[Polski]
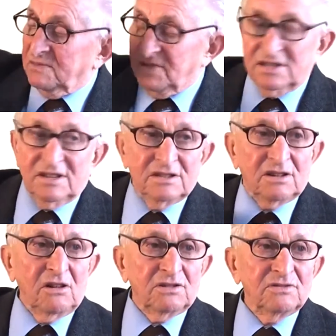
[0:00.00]
żeby
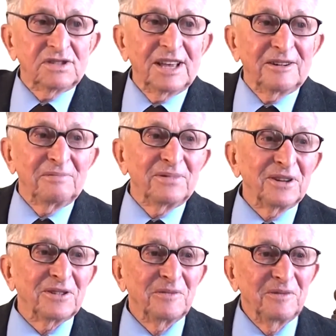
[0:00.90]
skoczył z tego
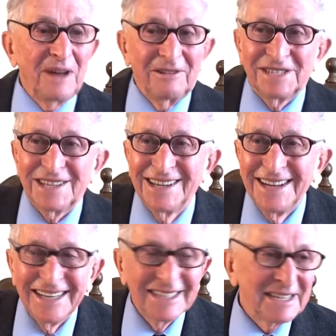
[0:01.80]
płotu, bo bał się
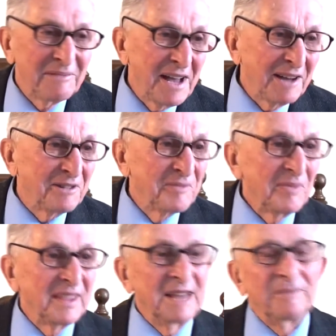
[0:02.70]
zamachu
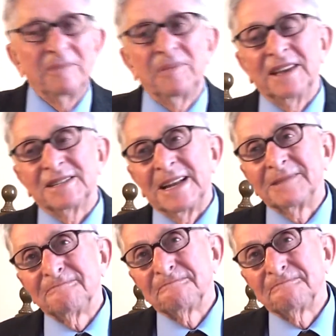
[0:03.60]
na papieża.